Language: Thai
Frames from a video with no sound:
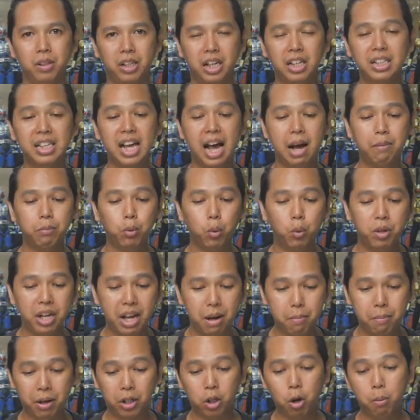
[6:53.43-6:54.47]
ทั้งสามตัว
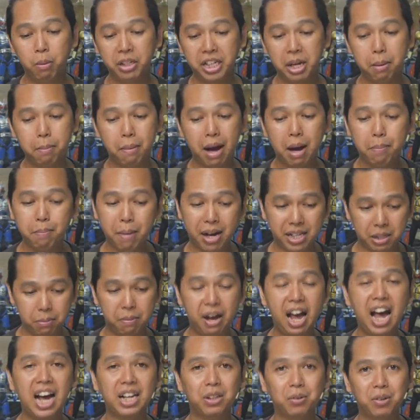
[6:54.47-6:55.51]
เนี้ยมันก็ไม่ใช่มาร์คแปดสิ
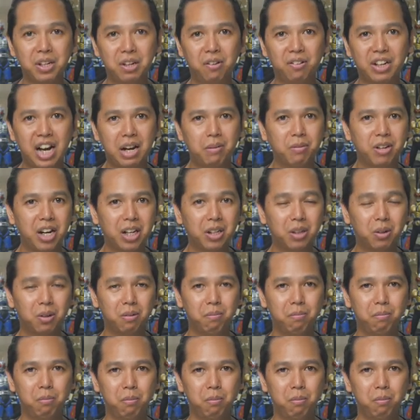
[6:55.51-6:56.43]
บห้าตัวเดียวกันเพราะนั้น